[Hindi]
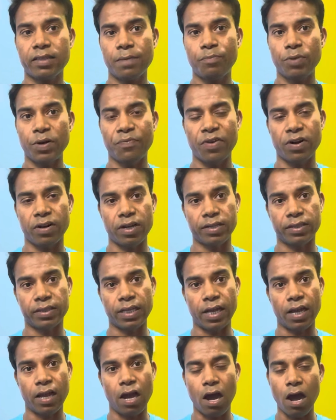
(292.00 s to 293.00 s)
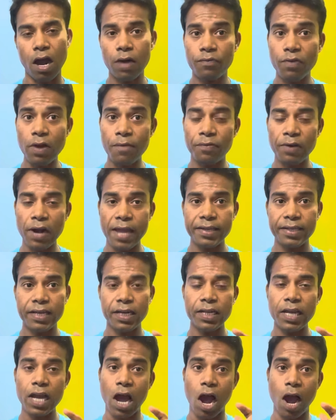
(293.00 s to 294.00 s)
प्रेफर करते हैं अल्फा फ्लाई के
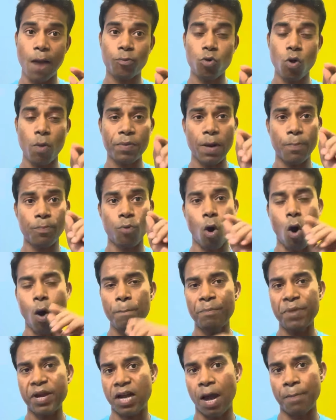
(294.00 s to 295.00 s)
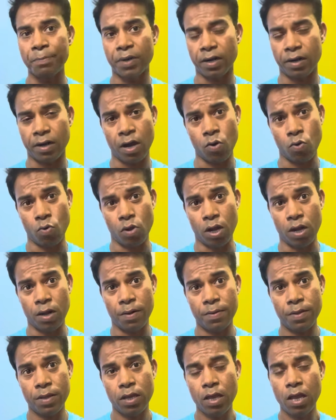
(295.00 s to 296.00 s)
लिए आपको अपना फॉर्म पे काम करना होगा
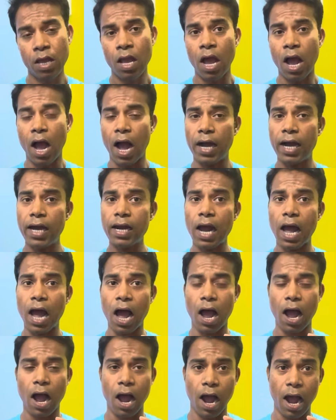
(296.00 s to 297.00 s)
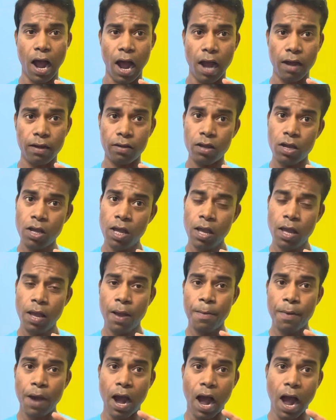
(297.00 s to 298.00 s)
अगर आ,
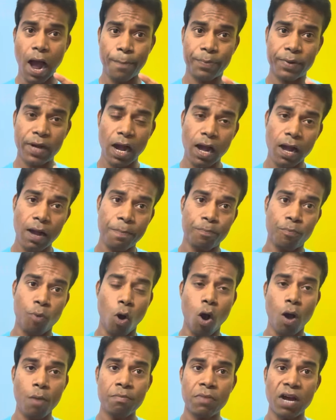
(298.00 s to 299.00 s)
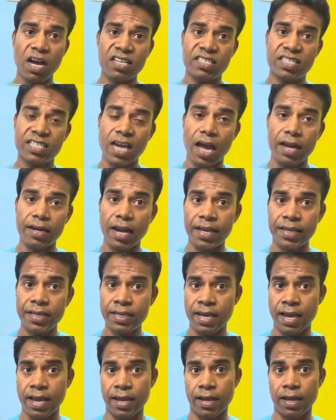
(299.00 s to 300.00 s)
आपका फॉर्म अच्छा नहीं
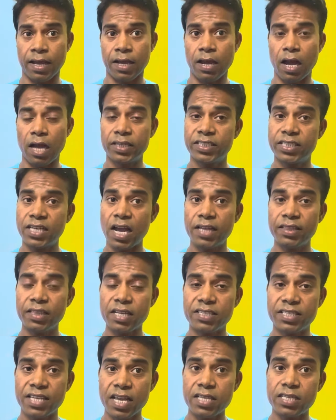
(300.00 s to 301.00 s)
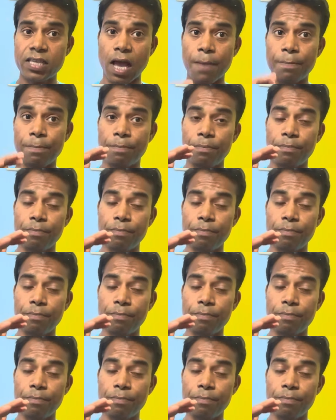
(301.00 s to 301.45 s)
है अच्छा इन द सेंस आप